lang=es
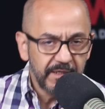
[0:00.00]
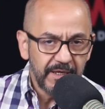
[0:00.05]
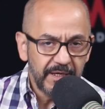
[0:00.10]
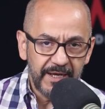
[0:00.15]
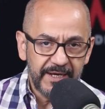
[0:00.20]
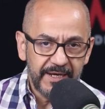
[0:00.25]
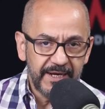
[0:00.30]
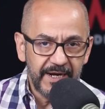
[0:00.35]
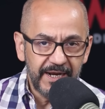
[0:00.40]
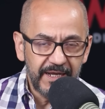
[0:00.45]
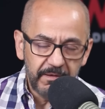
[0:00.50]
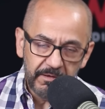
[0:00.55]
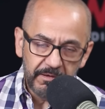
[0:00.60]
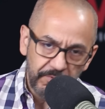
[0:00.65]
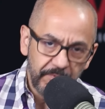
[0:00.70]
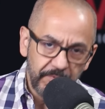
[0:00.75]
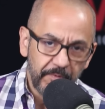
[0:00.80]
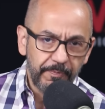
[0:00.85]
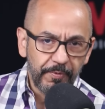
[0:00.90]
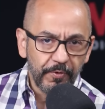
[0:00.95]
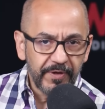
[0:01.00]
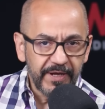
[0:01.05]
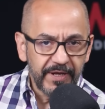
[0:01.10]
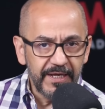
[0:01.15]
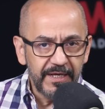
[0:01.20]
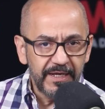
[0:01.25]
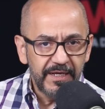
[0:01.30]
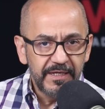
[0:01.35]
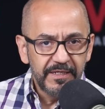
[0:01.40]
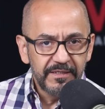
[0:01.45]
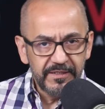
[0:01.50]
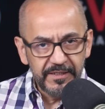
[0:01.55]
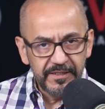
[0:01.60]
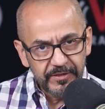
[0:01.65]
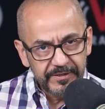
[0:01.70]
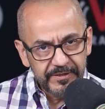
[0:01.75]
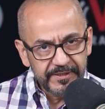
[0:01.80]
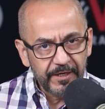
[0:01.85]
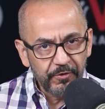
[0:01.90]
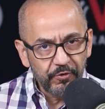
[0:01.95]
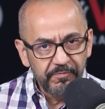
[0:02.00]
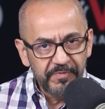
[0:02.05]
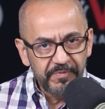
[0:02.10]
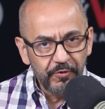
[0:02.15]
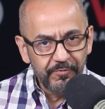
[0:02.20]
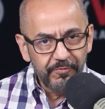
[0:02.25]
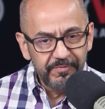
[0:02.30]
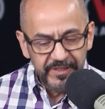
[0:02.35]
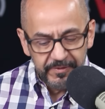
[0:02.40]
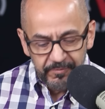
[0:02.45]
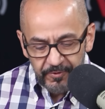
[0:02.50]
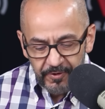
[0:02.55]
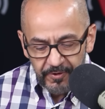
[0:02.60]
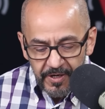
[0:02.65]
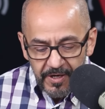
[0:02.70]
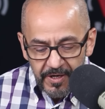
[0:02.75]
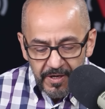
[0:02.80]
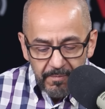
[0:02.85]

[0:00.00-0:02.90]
Ah, caray, ¿cómo por qué? Si es que estar conmigo mismo.